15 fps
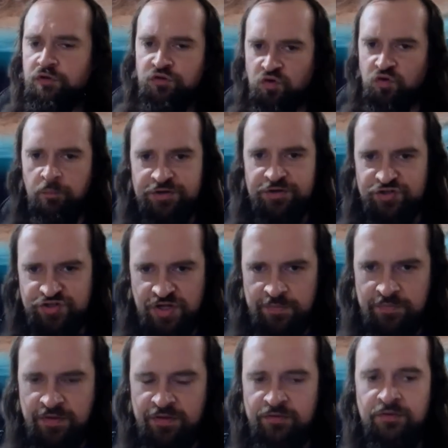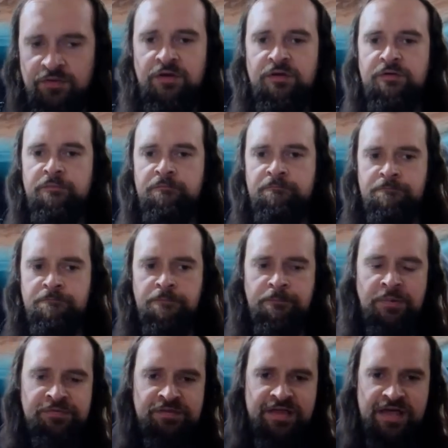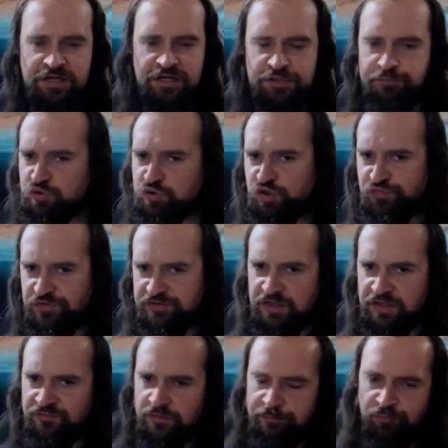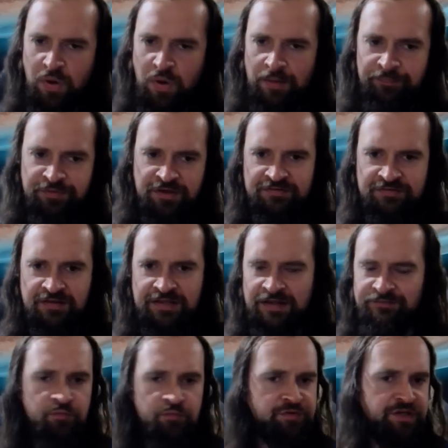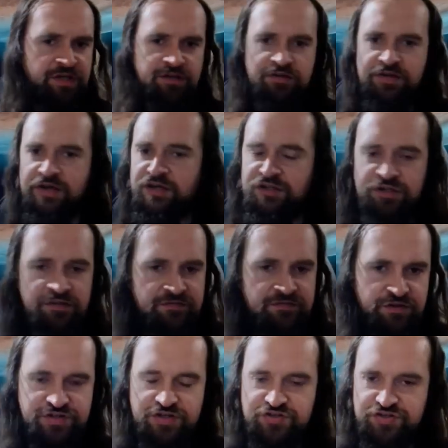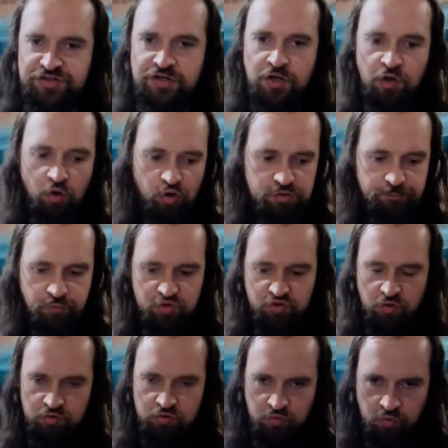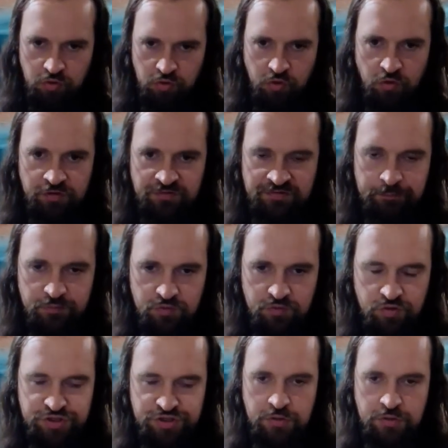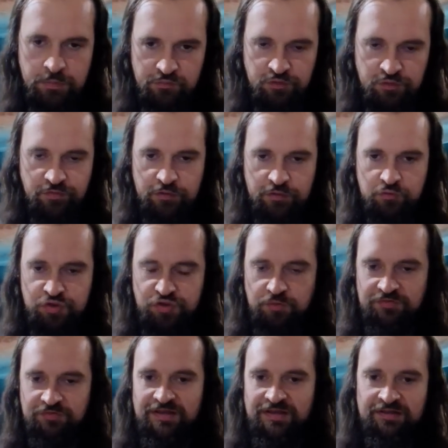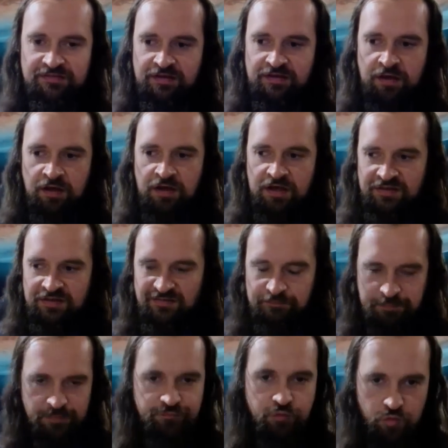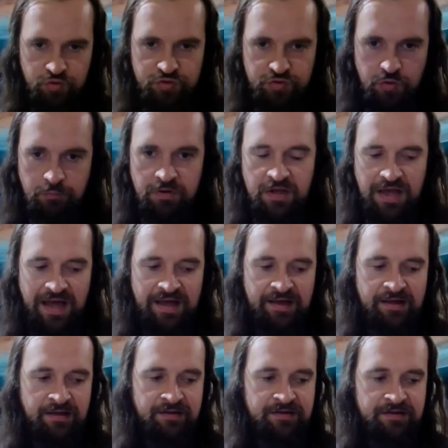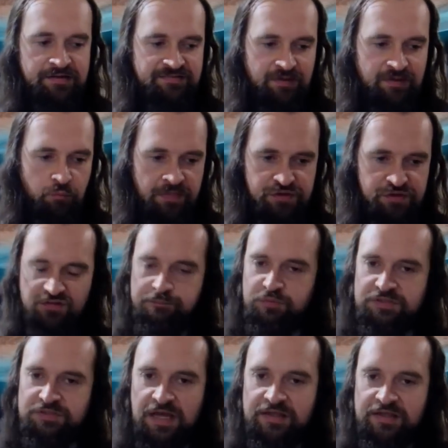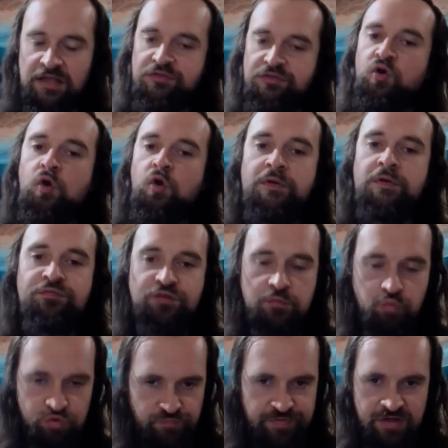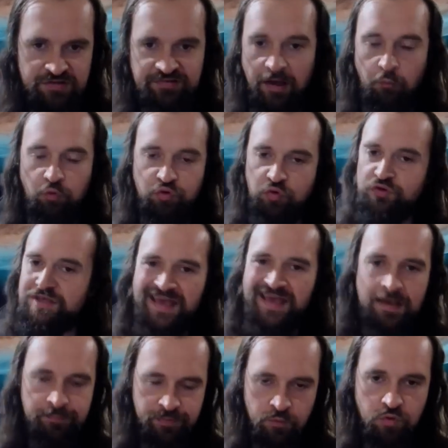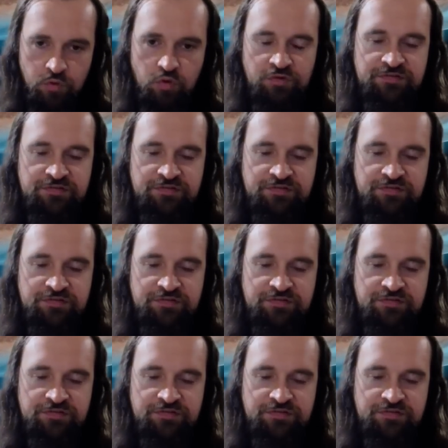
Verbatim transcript: i zobaczymy, Mm, będę jakieś podchwytliwe pułapki zadawał? Nie, nie, nie, nic z tych rzeczy. Od początku do końca podchodziłem z otwartością serca i z pewnością, a całe nasze spotkanie tylko mnie w tym utwierdzało. To nie był